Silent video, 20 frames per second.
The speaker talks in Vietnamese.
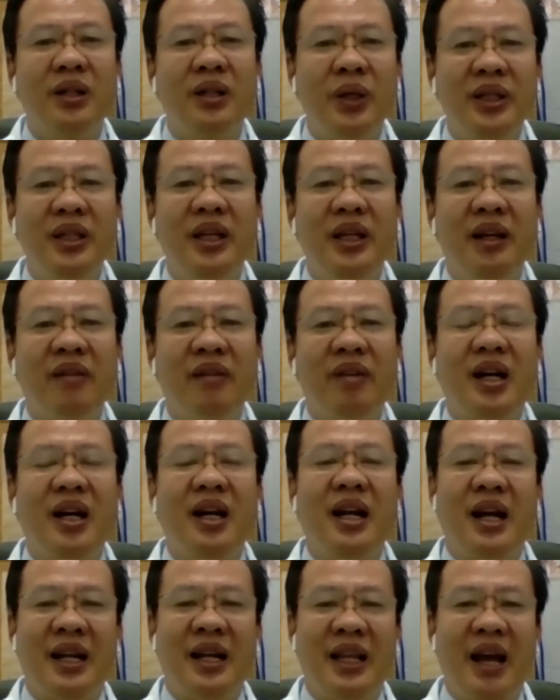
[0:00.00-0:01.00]
tuy nhiên với
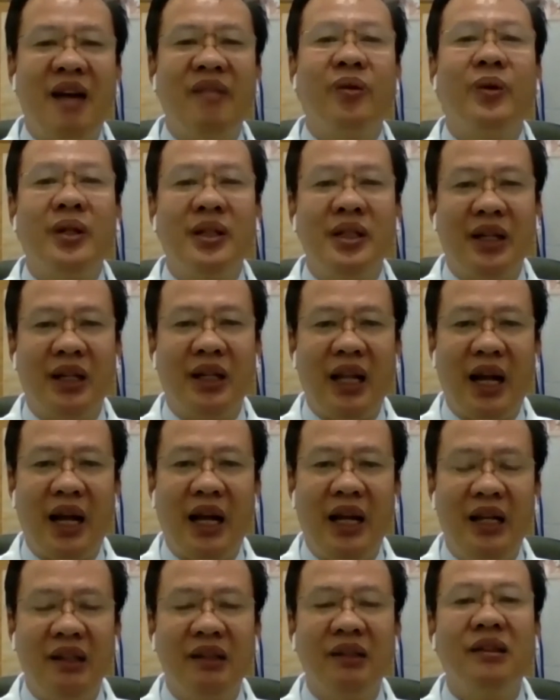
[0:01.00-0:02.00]
cái làn da phụ nữ có
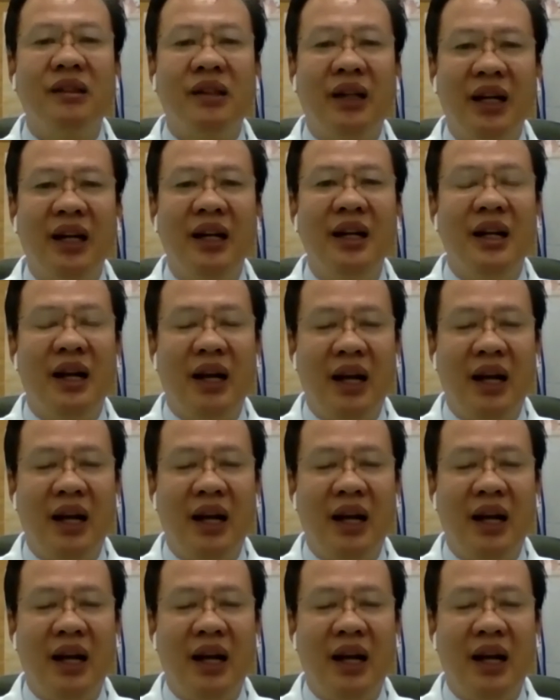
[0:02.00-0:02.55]
thai thường á,